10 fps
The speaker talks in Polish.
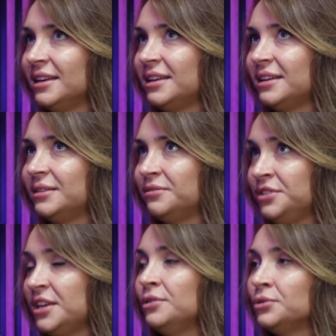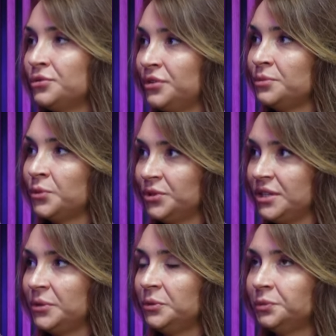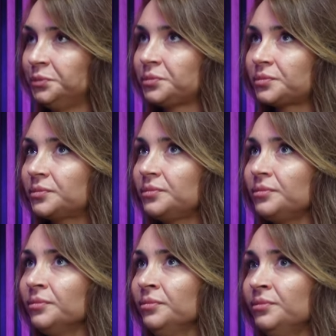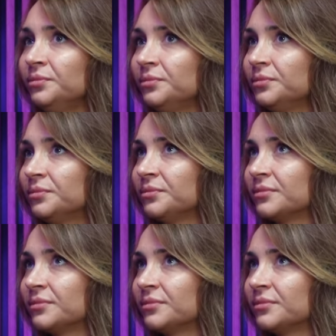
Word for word: e, wzięli już w tym udział, mm,